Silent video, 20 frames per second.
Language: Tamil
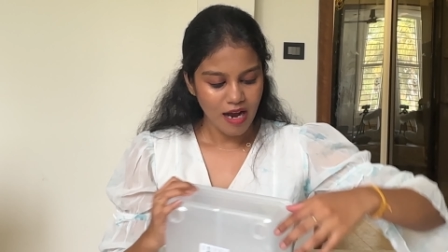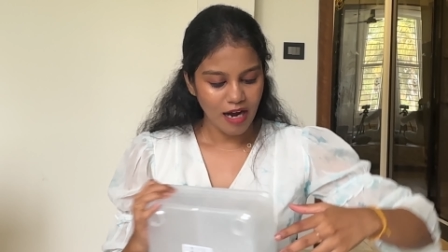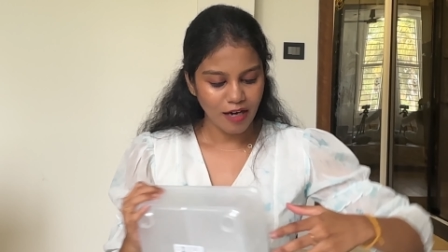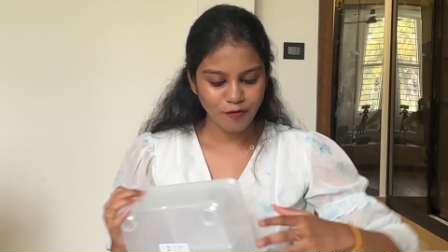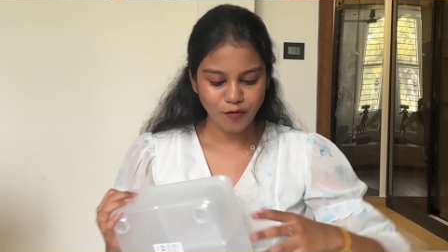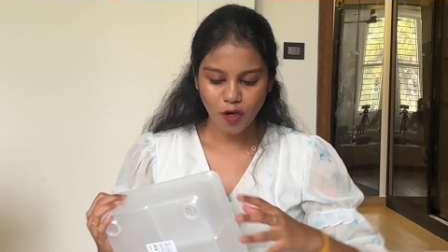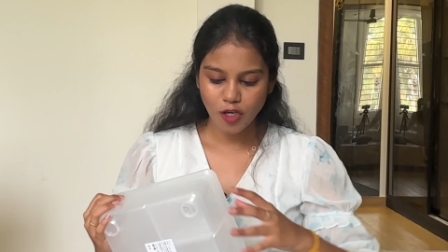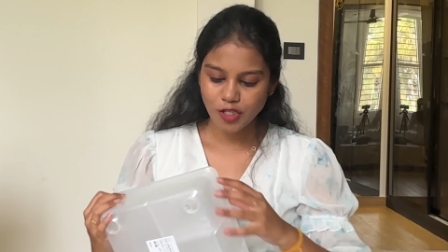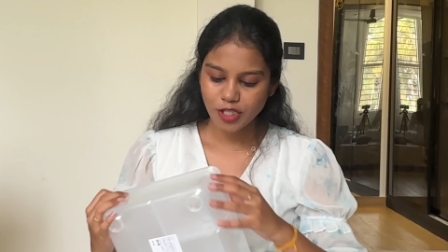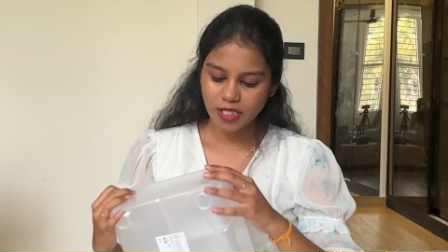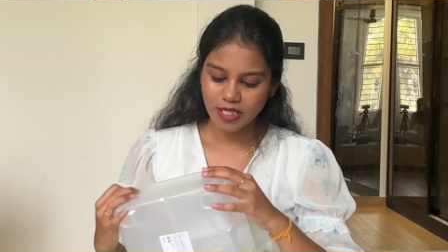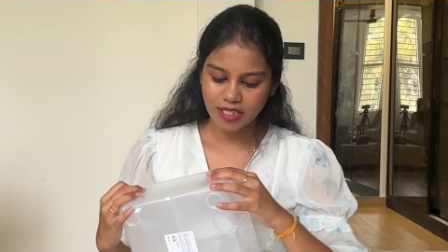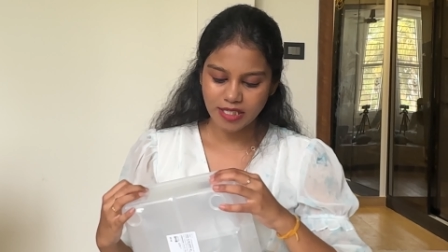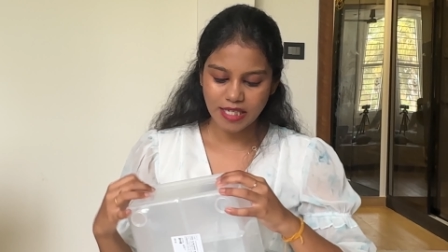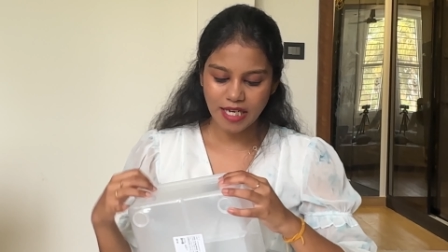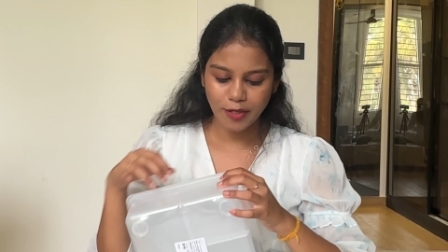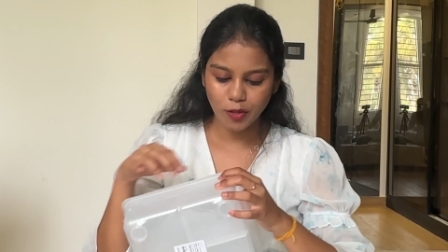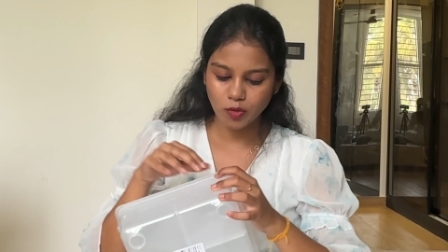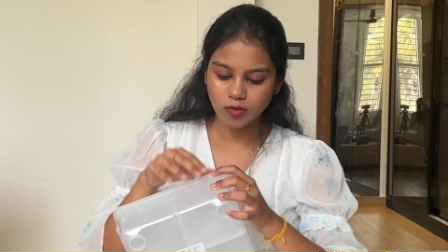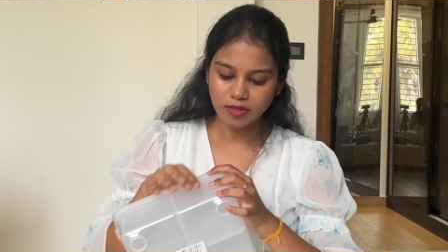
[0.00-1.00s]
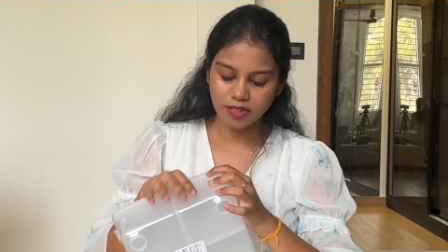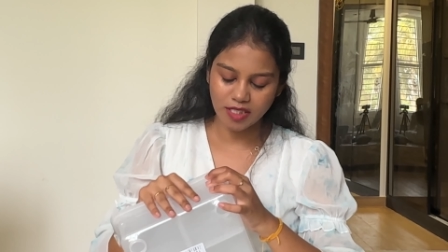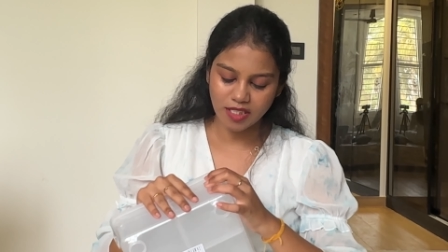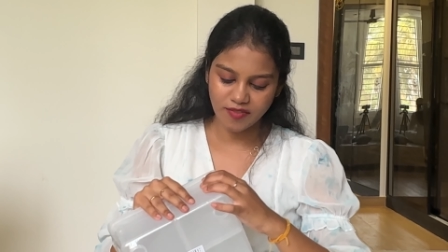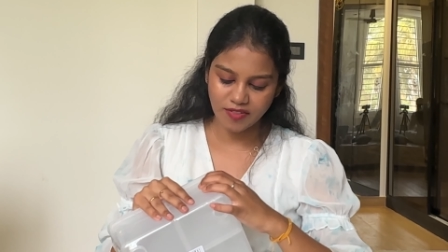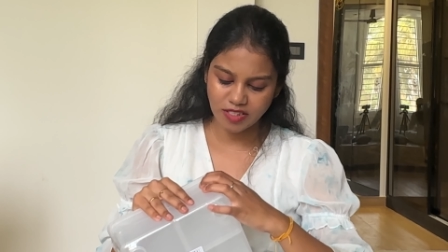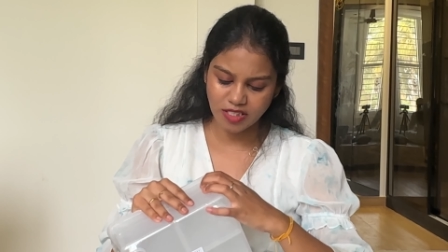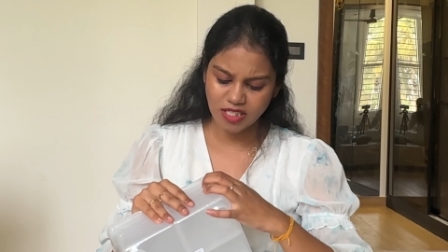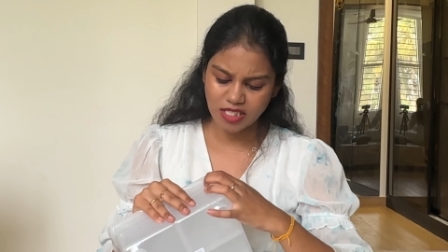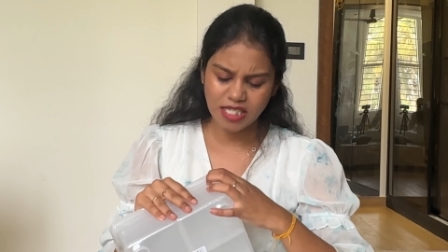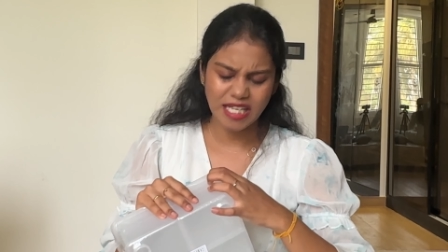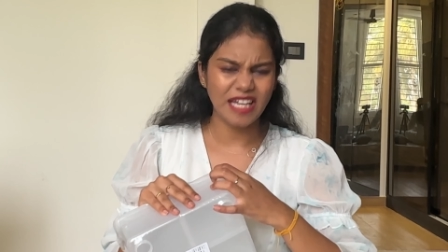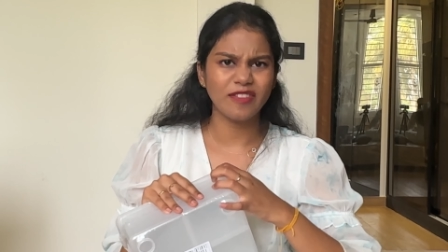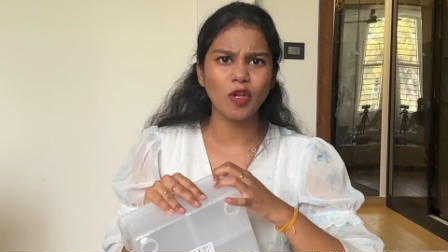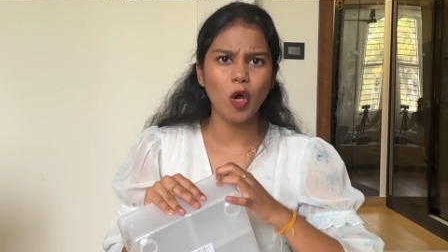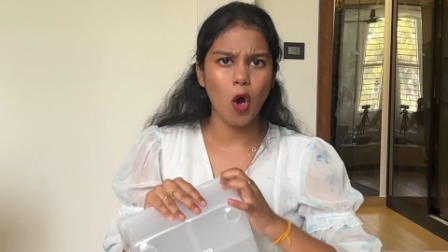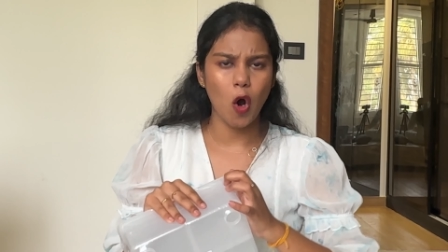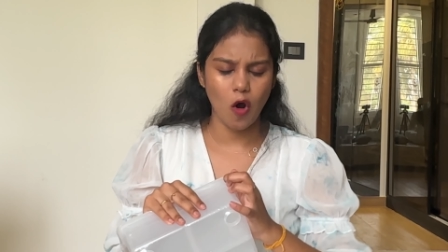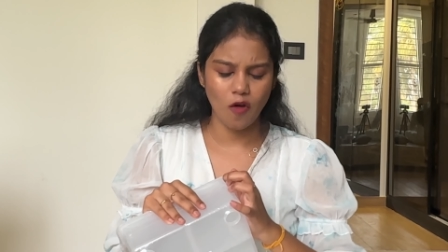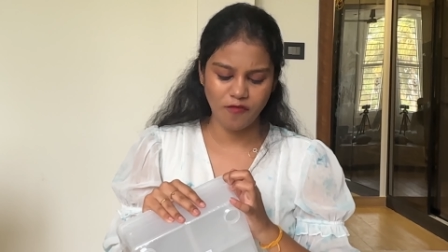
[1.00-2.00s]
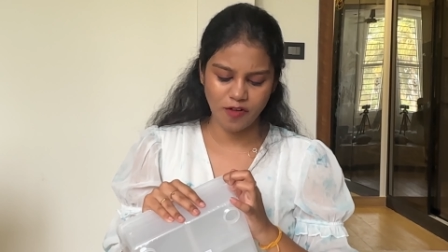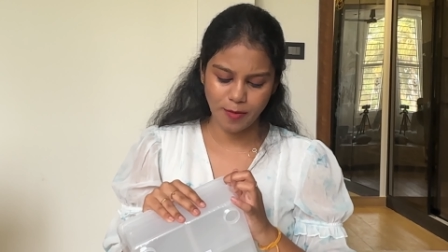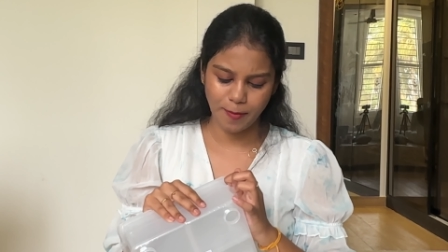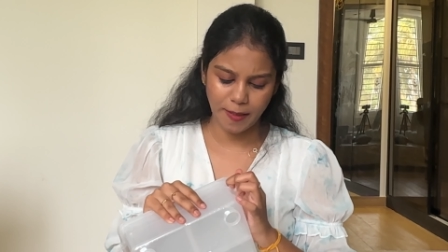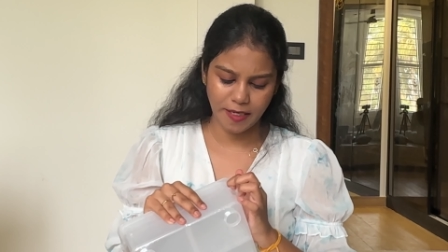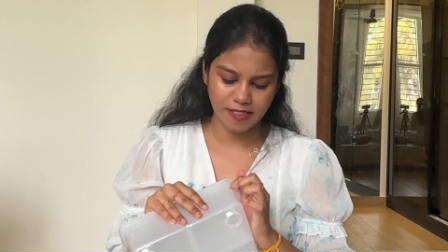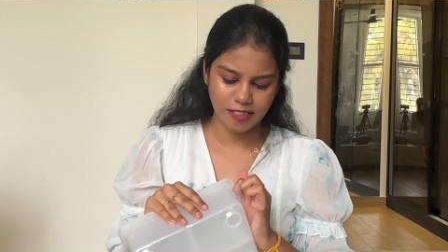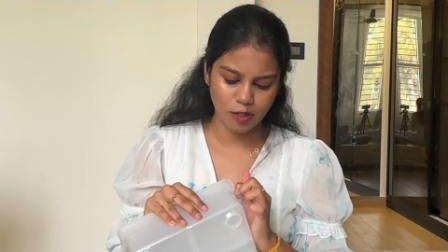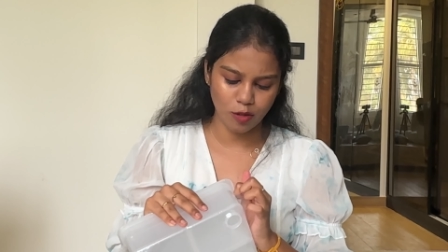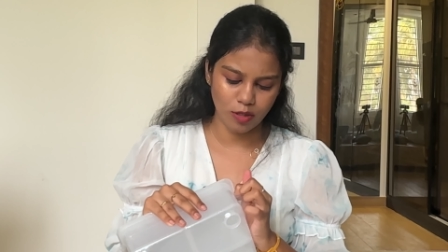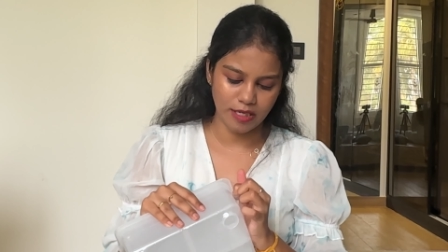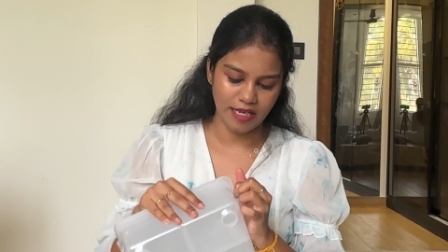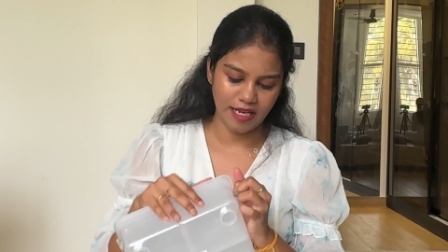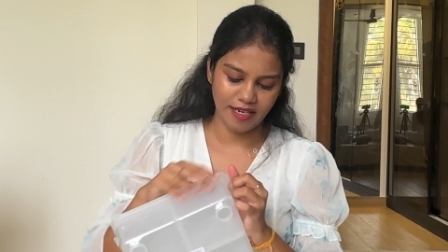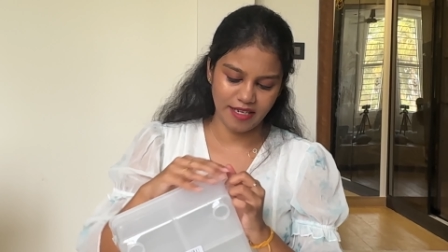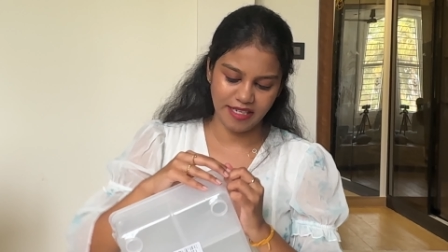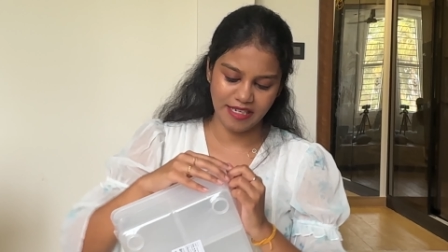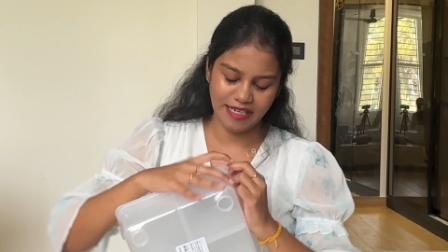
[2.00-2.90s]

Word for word: அன்ஃபார்ச்சுனேட்லி ஐ டோன்ட் திங்க் வந்து இதுக்கு எந்த ஆஃபர் ப்ரைஸும் இல்லை